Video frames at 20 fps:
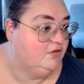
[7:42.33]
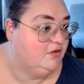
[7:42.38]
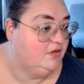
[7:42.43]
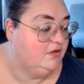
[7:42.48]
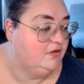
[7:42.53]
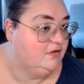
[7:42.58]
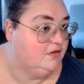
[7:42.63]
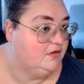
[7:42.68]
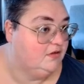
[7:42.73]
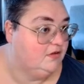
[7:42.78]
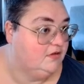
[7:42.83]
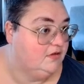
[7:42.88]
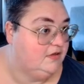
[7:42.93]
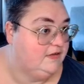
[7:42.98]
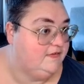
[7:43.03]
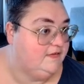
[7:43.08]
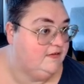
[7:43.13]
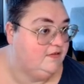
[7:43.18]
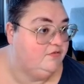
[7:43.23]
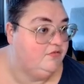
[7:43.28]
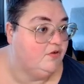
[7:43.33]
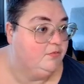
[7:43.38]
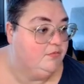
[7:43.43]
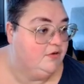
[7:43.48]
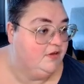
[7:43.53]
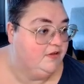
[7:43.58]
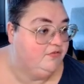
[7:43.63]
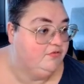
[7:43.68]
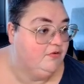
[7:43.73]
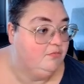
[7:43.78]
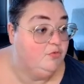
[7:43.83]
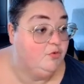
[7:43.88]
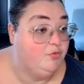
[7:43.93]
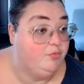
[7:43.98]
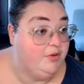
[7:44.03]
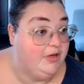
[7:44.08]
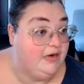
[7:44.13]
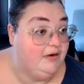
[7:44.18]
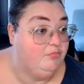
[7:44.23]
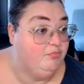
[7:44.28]
et cette formulation, elle me
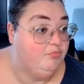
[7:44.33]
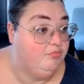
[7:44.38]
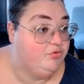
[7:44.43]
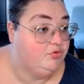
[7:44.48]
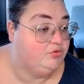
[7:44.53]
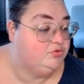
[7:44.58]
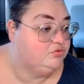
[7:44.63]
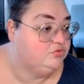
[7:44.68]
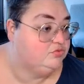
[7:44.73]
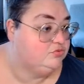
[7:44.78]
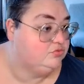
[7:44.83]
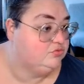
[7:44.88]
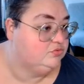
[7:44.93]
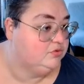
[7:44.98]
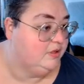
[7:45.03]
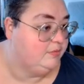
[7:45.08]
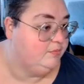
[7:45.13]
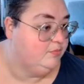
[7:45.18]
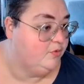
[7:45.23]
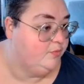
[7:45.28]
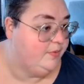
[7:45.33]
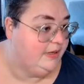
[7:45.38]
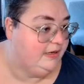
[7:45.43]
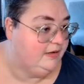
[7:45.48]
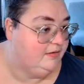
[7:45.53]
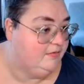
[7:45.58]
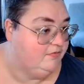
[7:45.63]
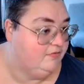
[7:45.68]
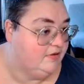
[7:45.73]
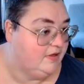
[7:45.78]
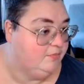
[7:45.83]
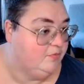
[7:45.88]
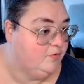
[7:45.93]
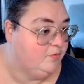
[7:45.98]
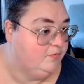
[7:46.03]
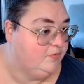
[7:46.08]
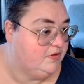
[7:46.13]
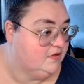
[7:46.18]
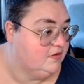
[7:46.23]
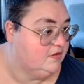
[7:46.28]
parle beaucoup, elle me parle vraiment
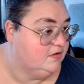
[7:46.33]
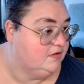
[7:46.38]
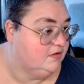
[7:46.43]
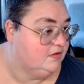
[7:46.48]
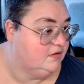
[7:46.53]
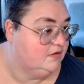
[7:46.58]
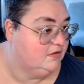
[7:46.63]
bien.